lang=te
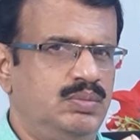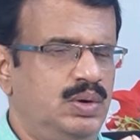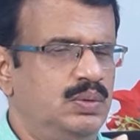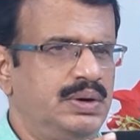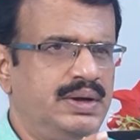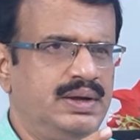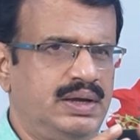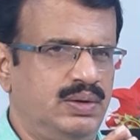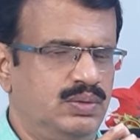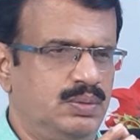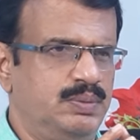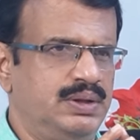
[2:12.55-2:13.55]
మామూలుగా
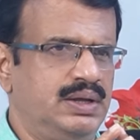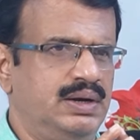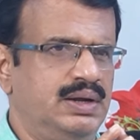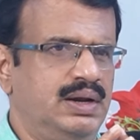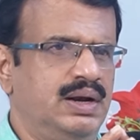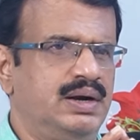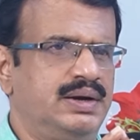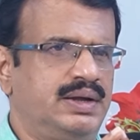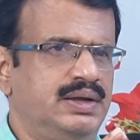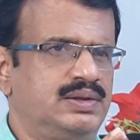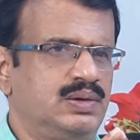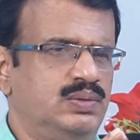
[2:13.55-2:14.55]
ఇంకెవరి మీదైనా ఇలాంటి
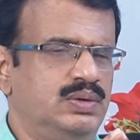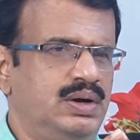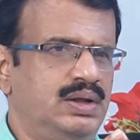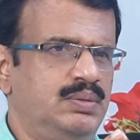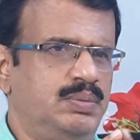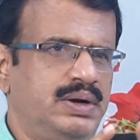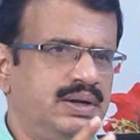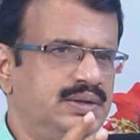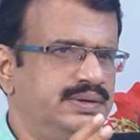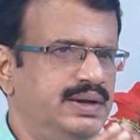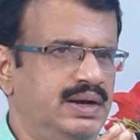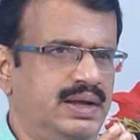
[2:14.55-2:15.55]
కేసులు ఉంటే ఈ పాటికి
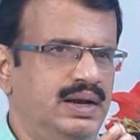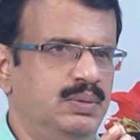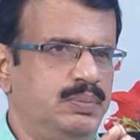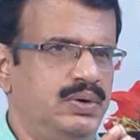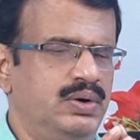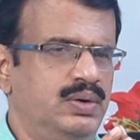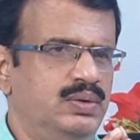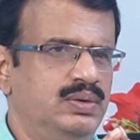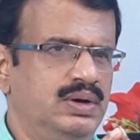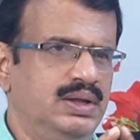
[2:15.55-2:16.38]
జైలుకి వెళ్ళిపోయేవాళ్ళు